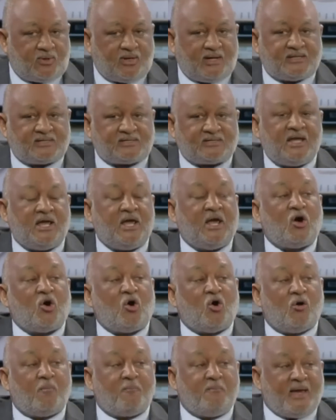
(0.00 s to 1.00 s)
y las escuelas.
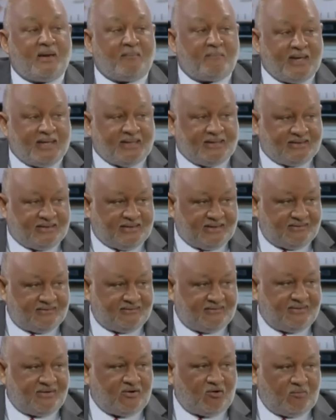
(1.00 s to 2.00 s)

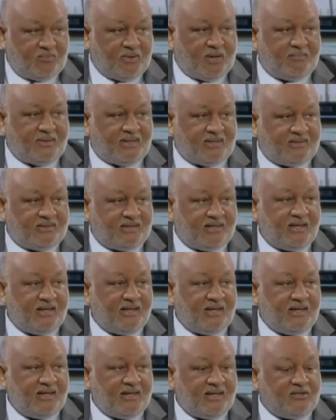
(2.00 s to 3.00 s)
Obviamente,
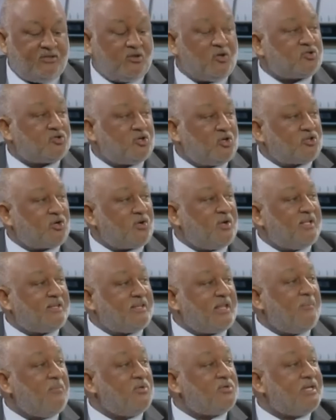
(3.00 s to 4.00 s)
obviamente,
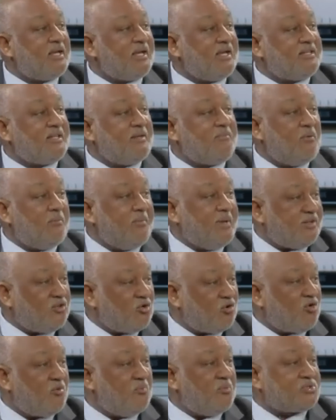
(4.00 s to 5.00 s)
nosotros estamos en este
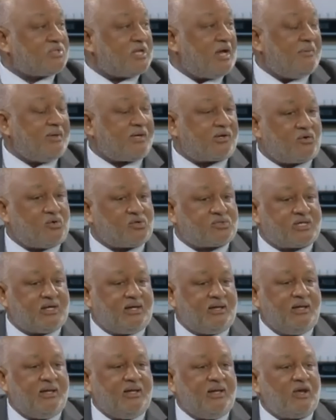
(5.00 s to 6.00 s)
momento, como sabe
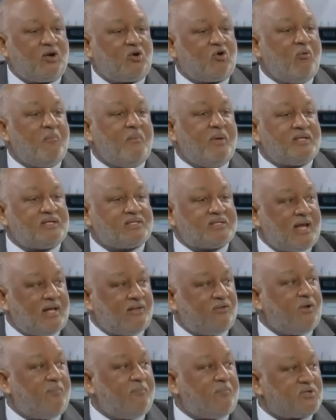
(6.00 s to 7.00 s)
Rosa,
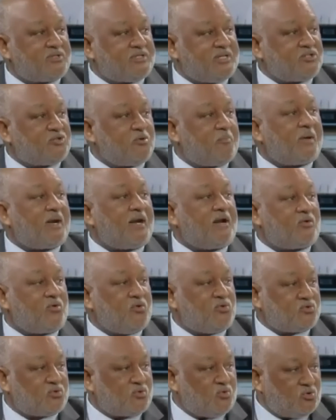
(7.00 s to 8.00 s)
comenzando el proceso
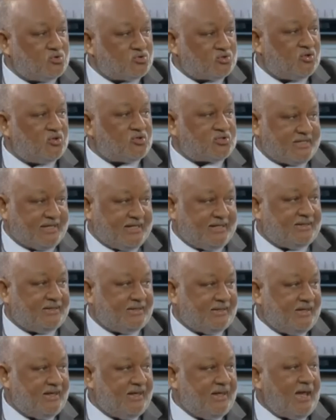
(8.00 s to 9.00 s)
para el concurso
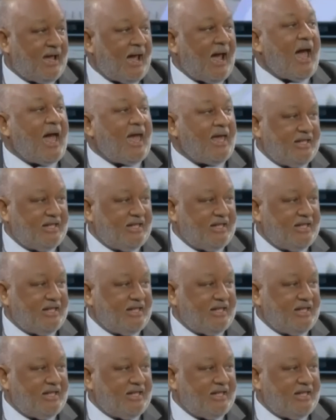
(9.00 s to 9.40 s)
docente.